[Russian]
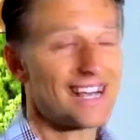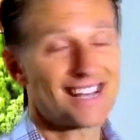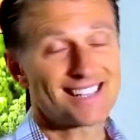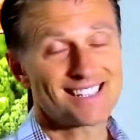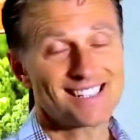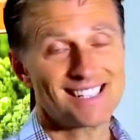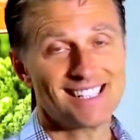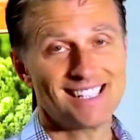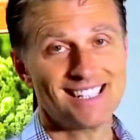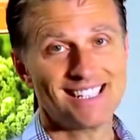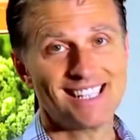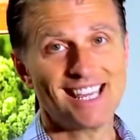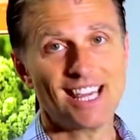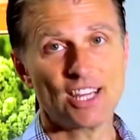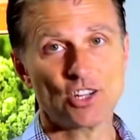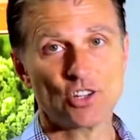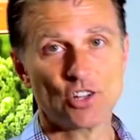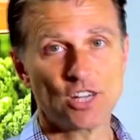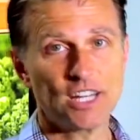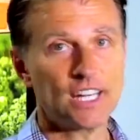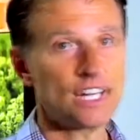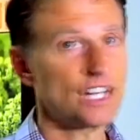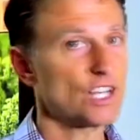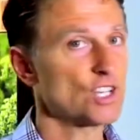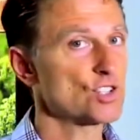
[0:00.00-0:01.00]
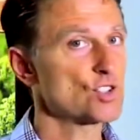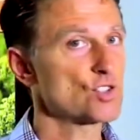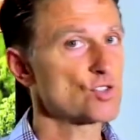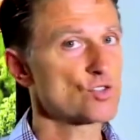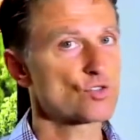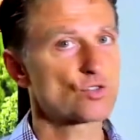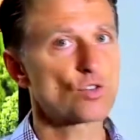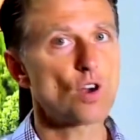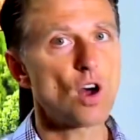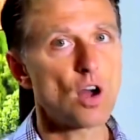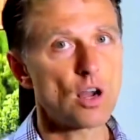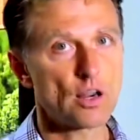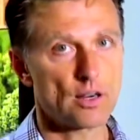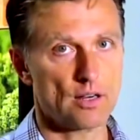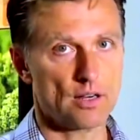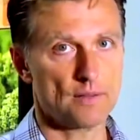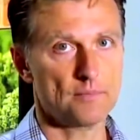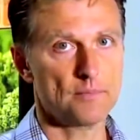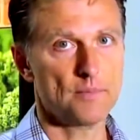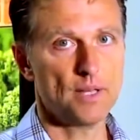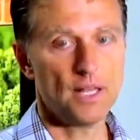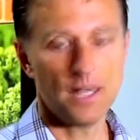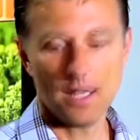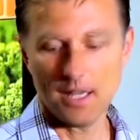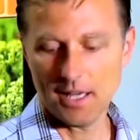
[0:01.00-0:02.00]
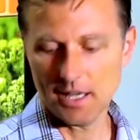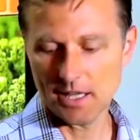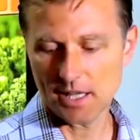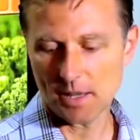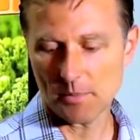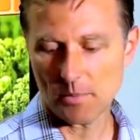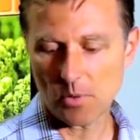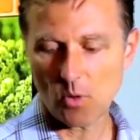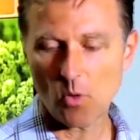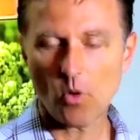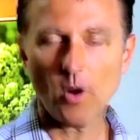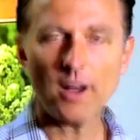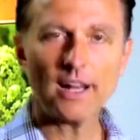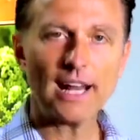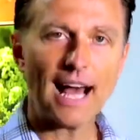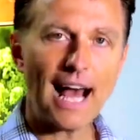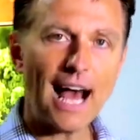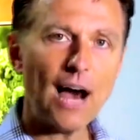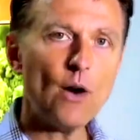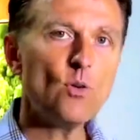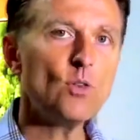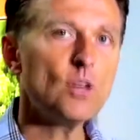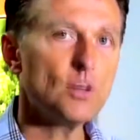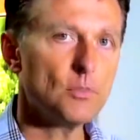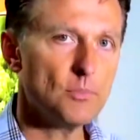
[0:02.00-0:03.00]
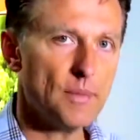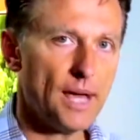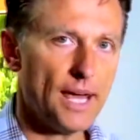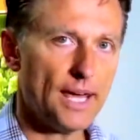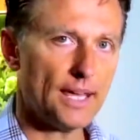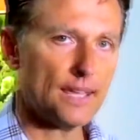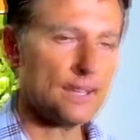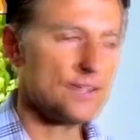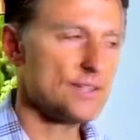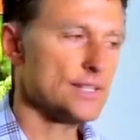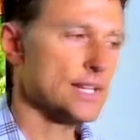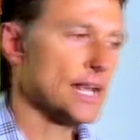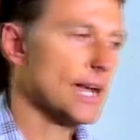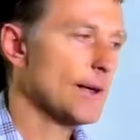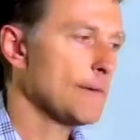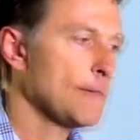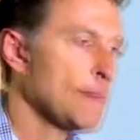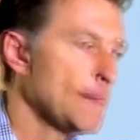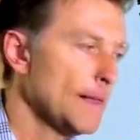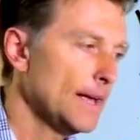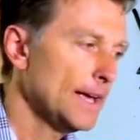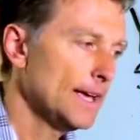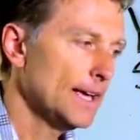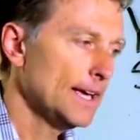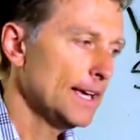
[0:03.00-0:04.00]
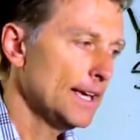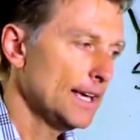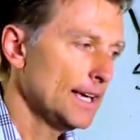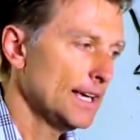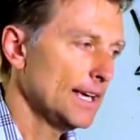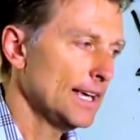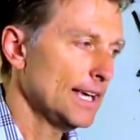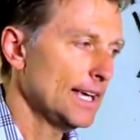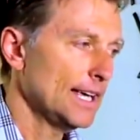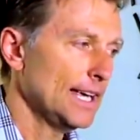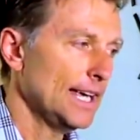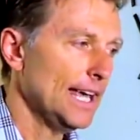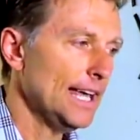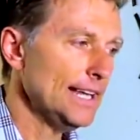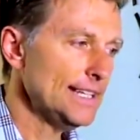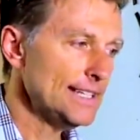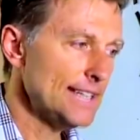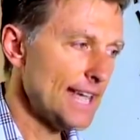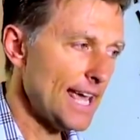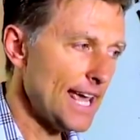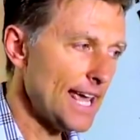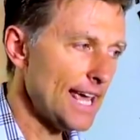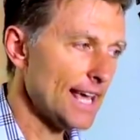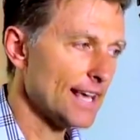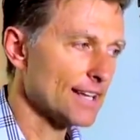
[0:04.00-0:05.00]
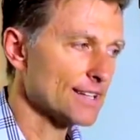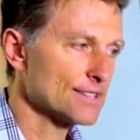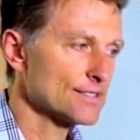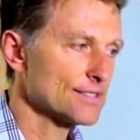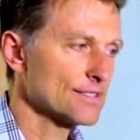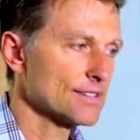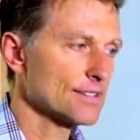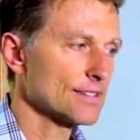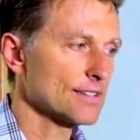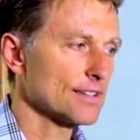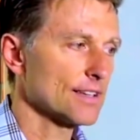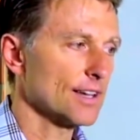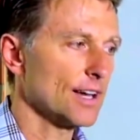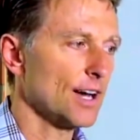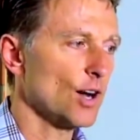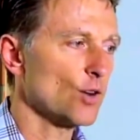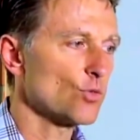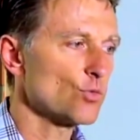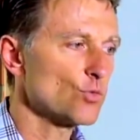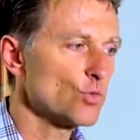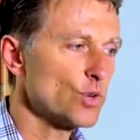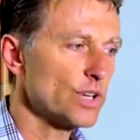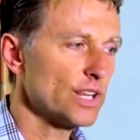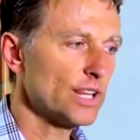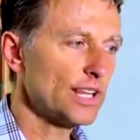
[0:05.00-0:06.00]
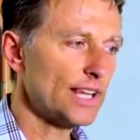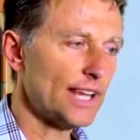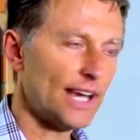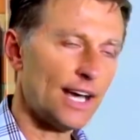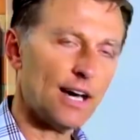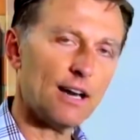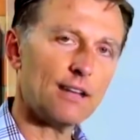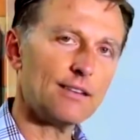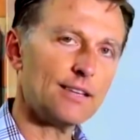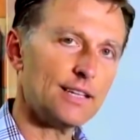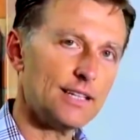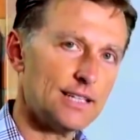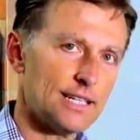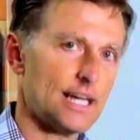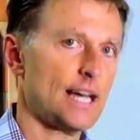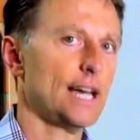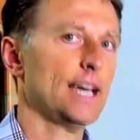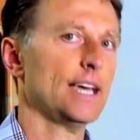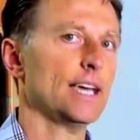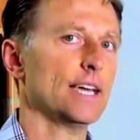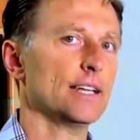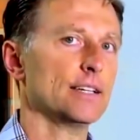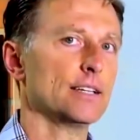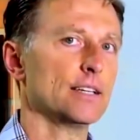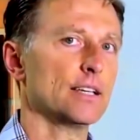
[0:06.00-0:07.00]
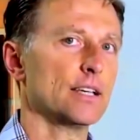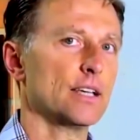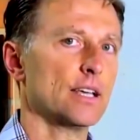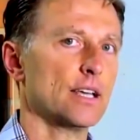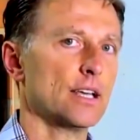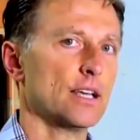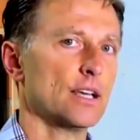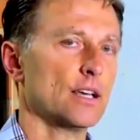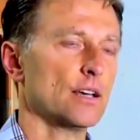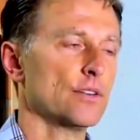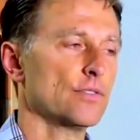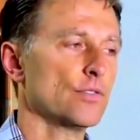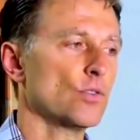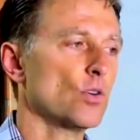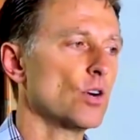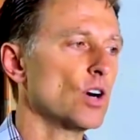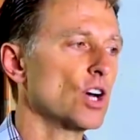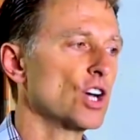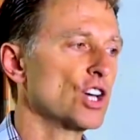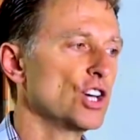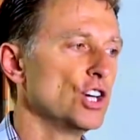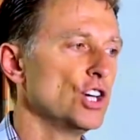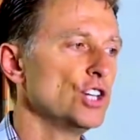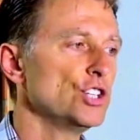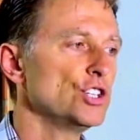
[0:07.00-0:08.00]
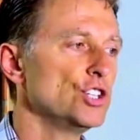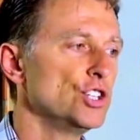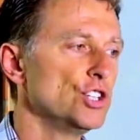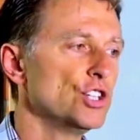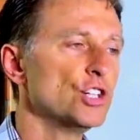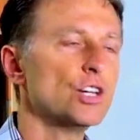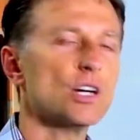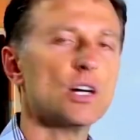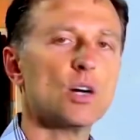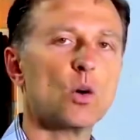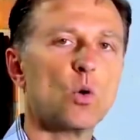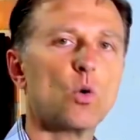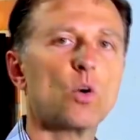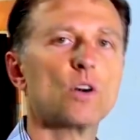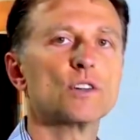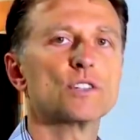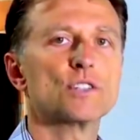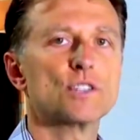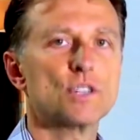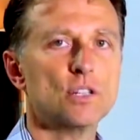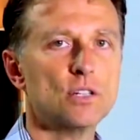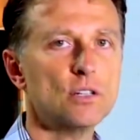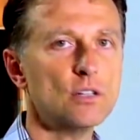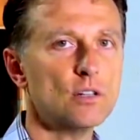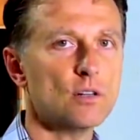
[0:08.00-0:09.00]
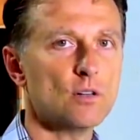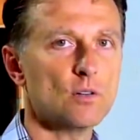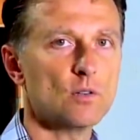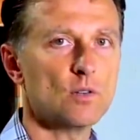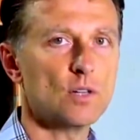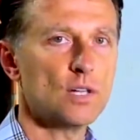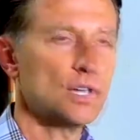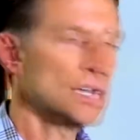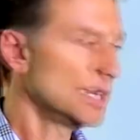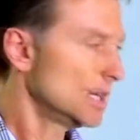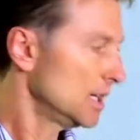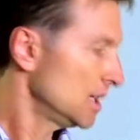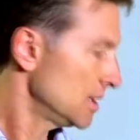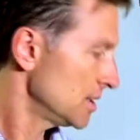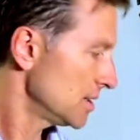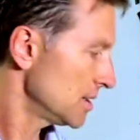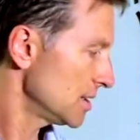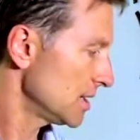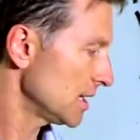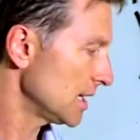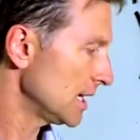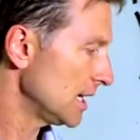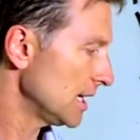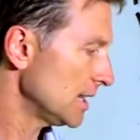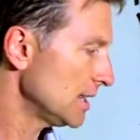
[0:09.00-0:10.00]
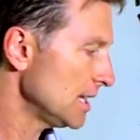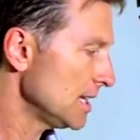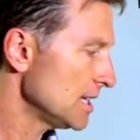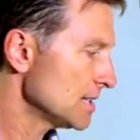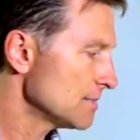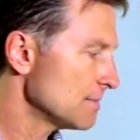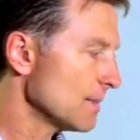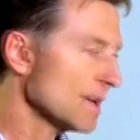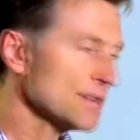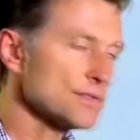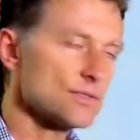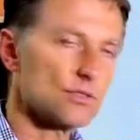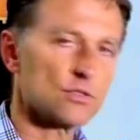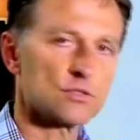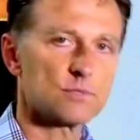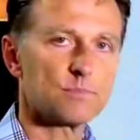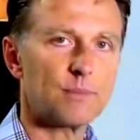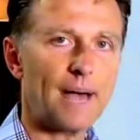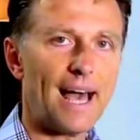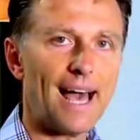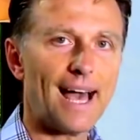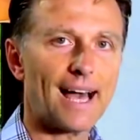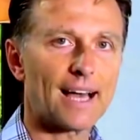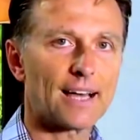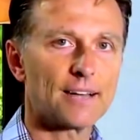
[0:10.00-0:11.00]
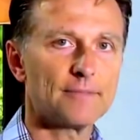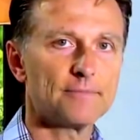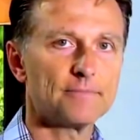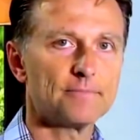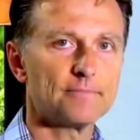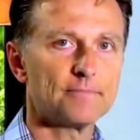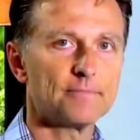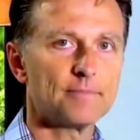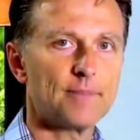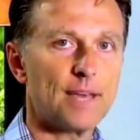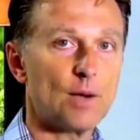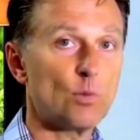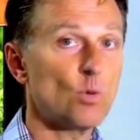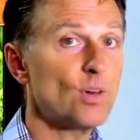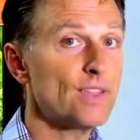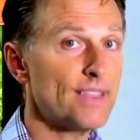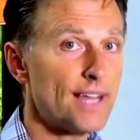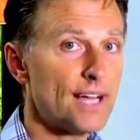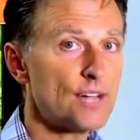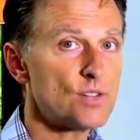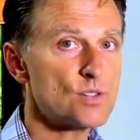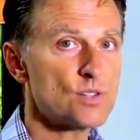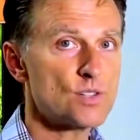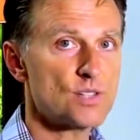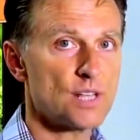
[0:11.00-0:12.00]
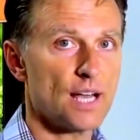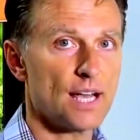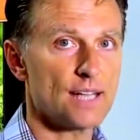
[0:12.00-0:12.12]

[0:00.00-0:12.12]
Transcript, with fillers: хотя вы становитесь сильнее. Я хочу подчеркнуть, что нужна очень здоровая диета и примерно год или два, чтобы вернуть мышцы упражнениями.